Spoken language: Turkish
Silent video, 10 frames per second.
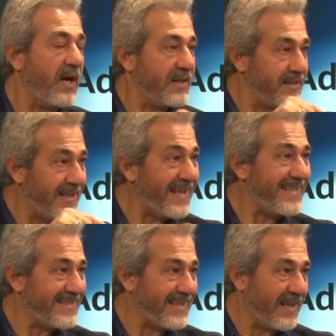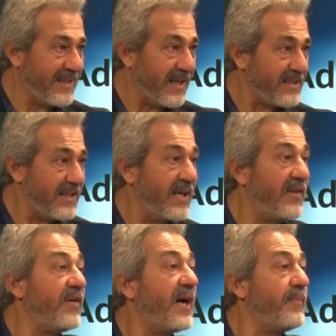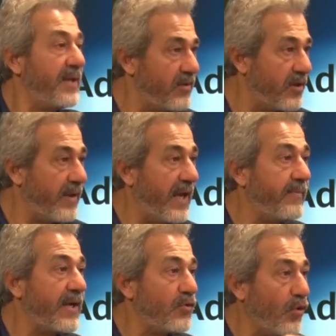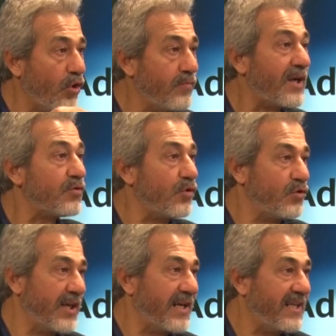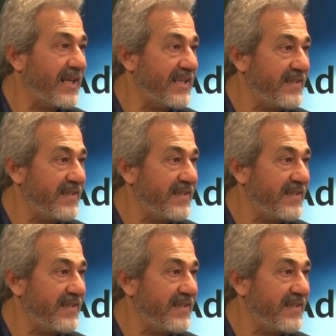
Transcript: atılan insanlar veya benim gibi emekli olmak zorunda kalan